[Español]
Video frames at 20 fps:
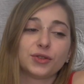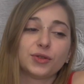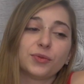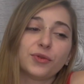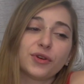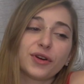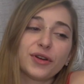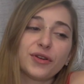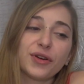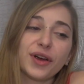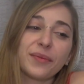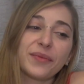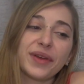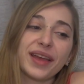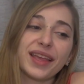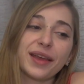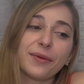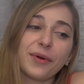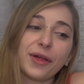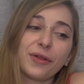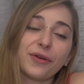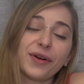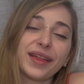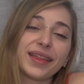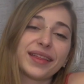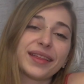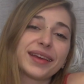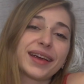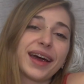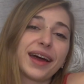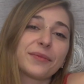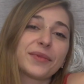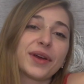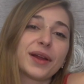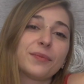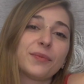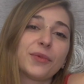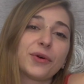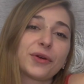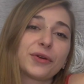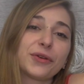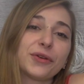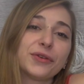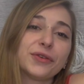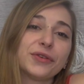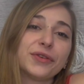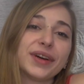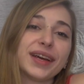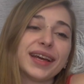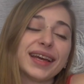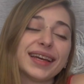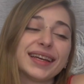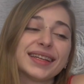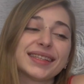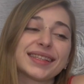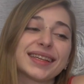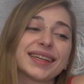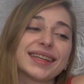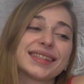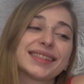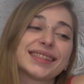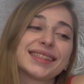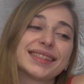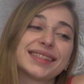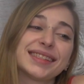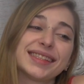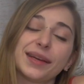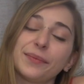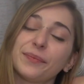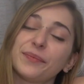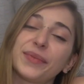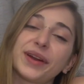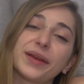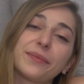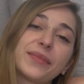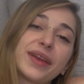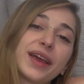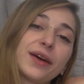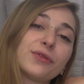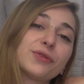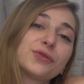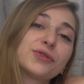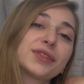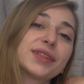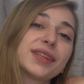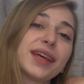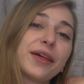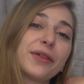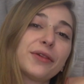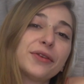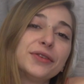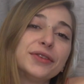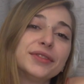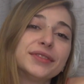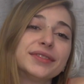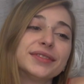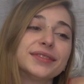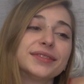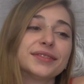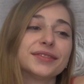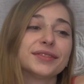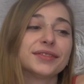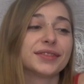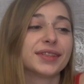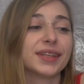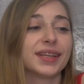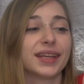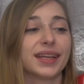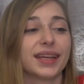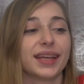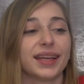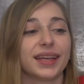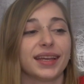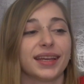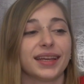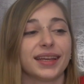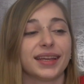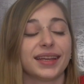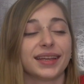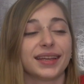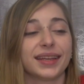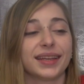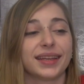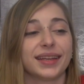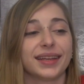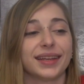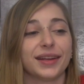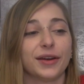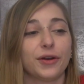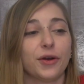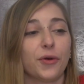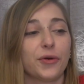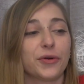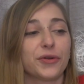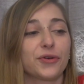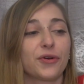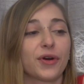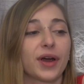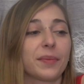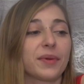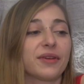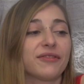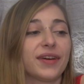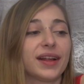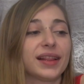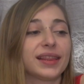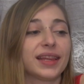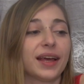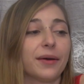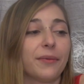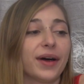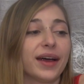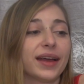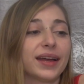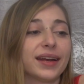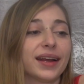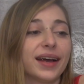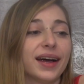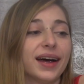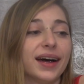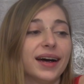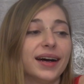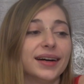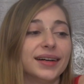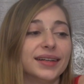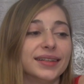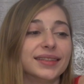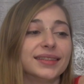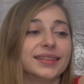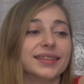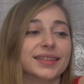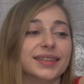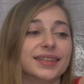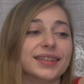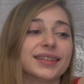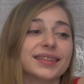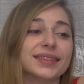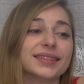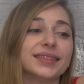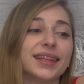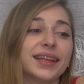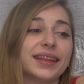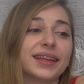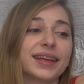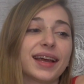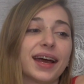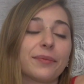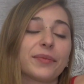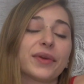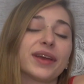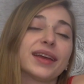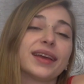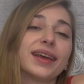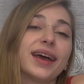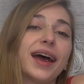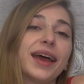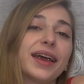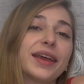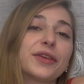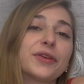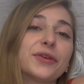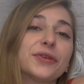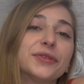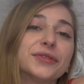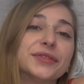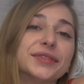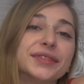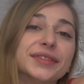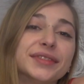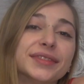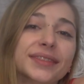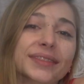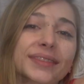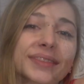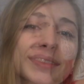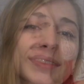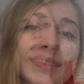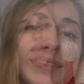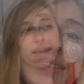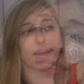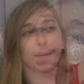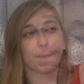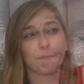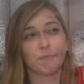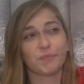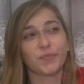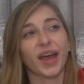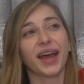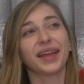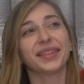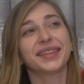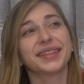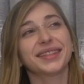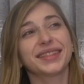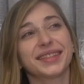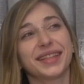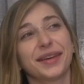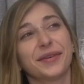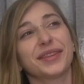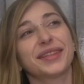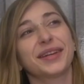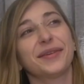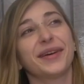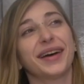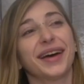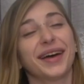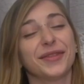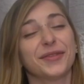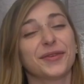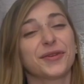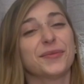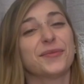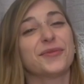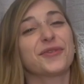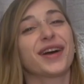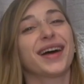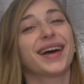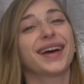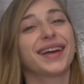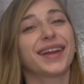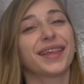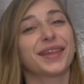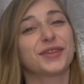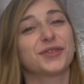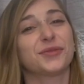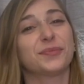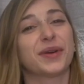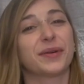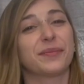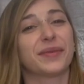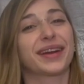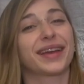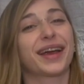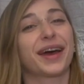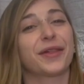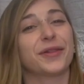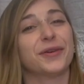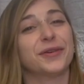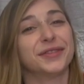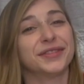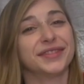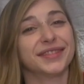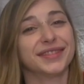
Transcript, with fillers: Supongo que lo que me ha llevado a dedicarme al porno es que siempre me ha gustado y lo único que me faltaba era dedicarme a ello. Antes estaba trabajando como cajera de supermercado.